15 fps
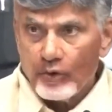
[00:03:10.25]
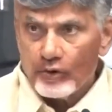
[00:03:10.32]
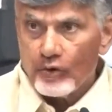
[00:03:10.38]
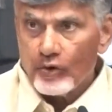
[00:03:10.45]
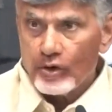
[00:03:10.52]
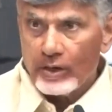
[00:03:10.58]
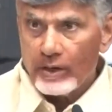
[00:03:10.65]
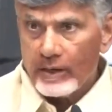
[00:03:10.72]

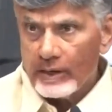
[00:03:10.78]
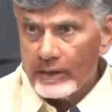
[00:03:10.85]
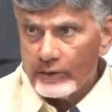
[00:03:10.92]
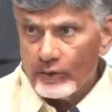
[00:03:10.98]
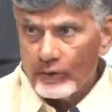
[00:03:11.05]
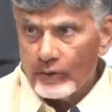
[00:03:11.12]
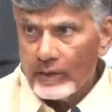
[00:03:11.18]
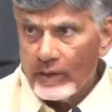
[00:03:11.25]
ఒక్కొక్క
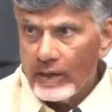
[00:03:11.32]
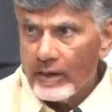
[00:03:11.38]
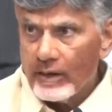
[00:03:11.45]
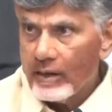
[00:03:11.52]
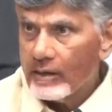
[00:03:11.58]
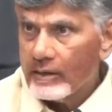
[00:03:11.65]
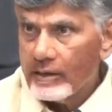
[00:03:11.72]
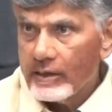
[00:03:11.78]
రైతుకు
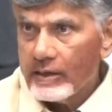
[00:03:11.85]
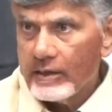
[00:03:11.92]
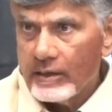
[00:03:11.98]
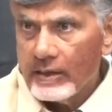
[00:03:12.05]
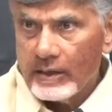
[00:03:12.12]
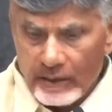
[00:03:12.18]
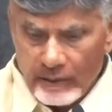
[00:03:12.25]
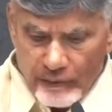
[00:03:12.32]
ఏడాదికి
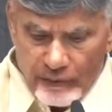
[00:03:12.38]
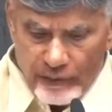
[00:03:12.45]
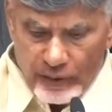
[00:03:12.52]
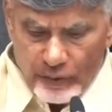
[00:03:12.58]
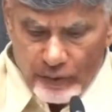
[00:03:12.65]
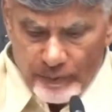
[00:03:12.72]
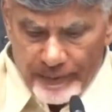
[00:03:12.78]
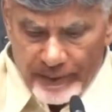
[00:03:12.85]
ఇరవై
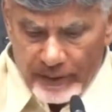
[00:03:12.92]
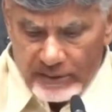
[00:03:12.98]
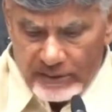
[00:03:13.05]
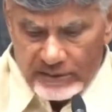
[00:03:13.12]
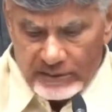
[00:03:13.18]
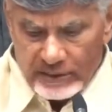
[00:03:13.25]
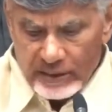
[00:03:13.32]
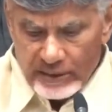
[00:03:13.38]
వేల
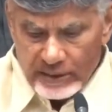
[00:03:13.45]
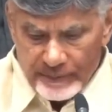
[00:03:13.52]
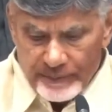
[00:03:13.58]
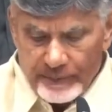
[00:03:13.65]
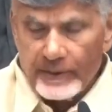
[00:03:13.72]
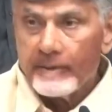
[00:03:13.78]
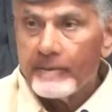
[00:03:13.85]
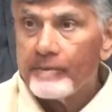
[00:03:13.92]
రూపాయలు ఇస్తా అని
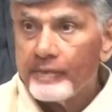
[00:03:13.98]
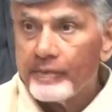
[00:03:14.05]
చెప్పి